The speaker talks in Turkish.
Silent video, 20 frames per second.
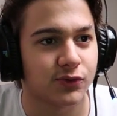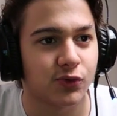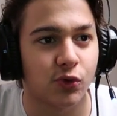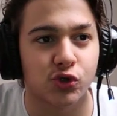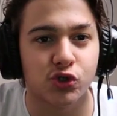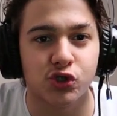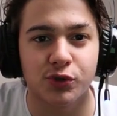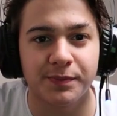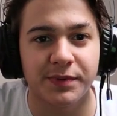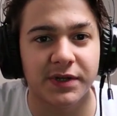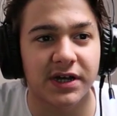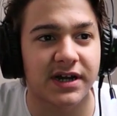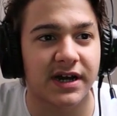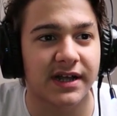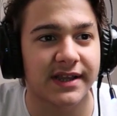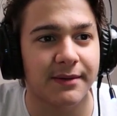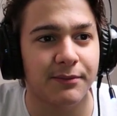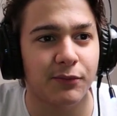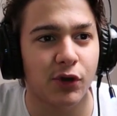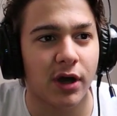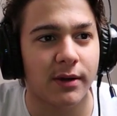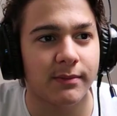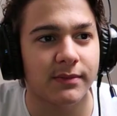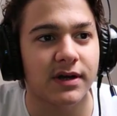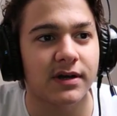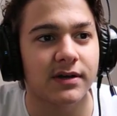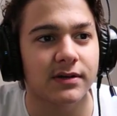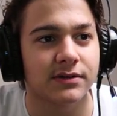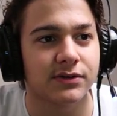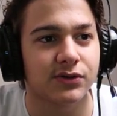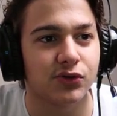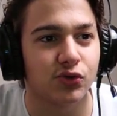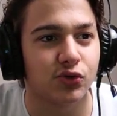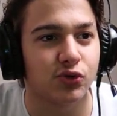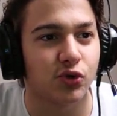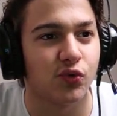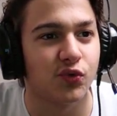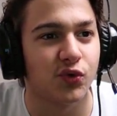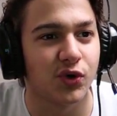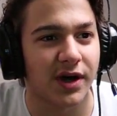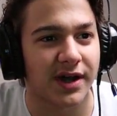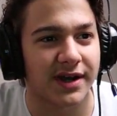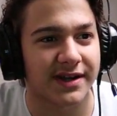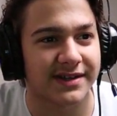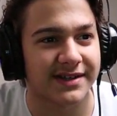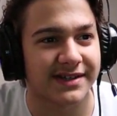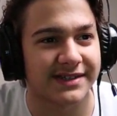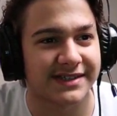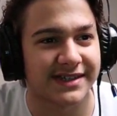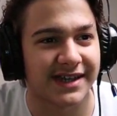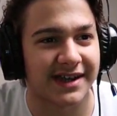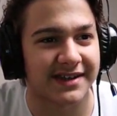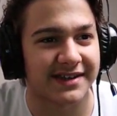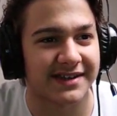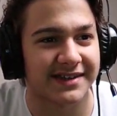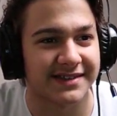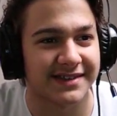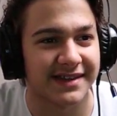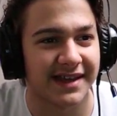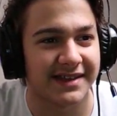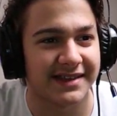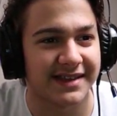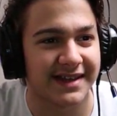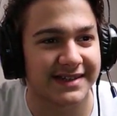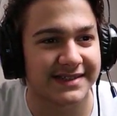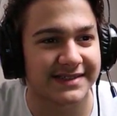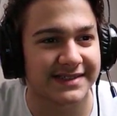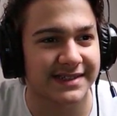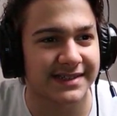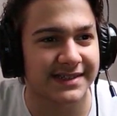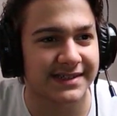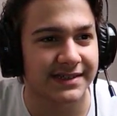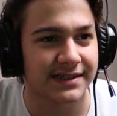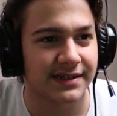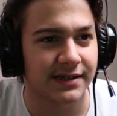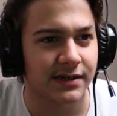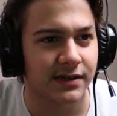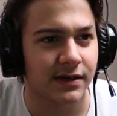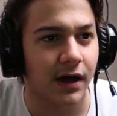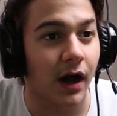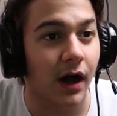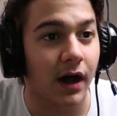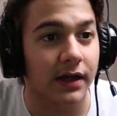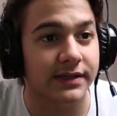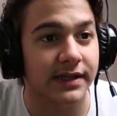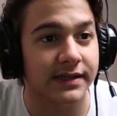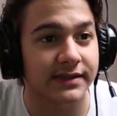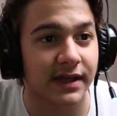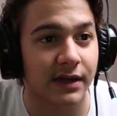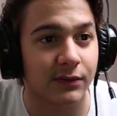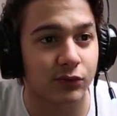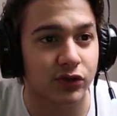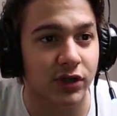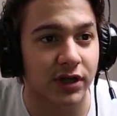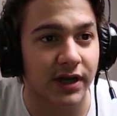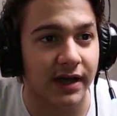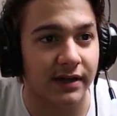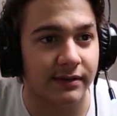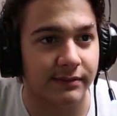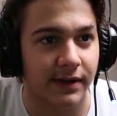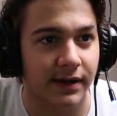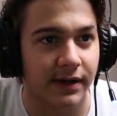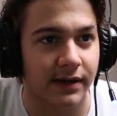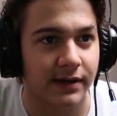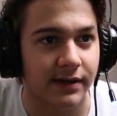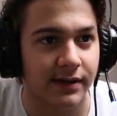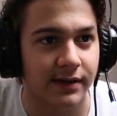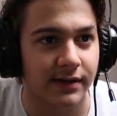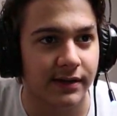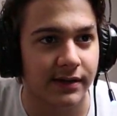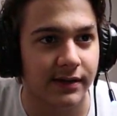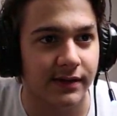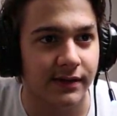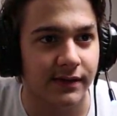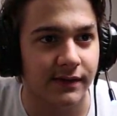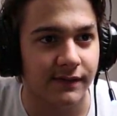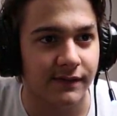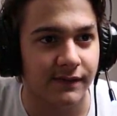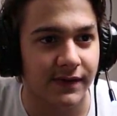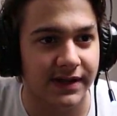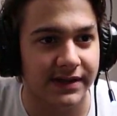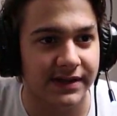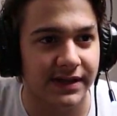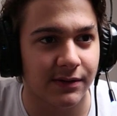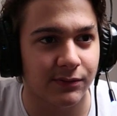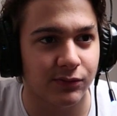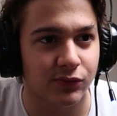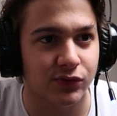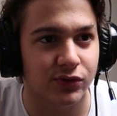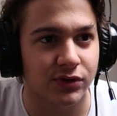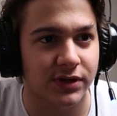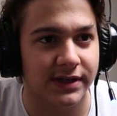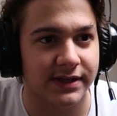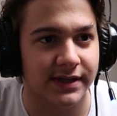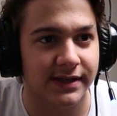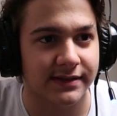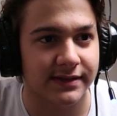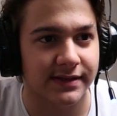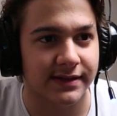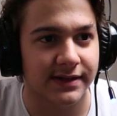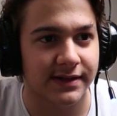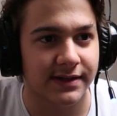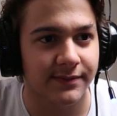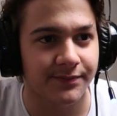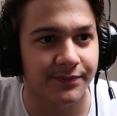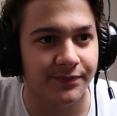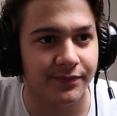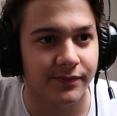Koşup yakalamıyor ama dövüyor arkadaşlar yanına gidersek. Aha anahtar burada galiba. Vallahi bulduk anahtarı.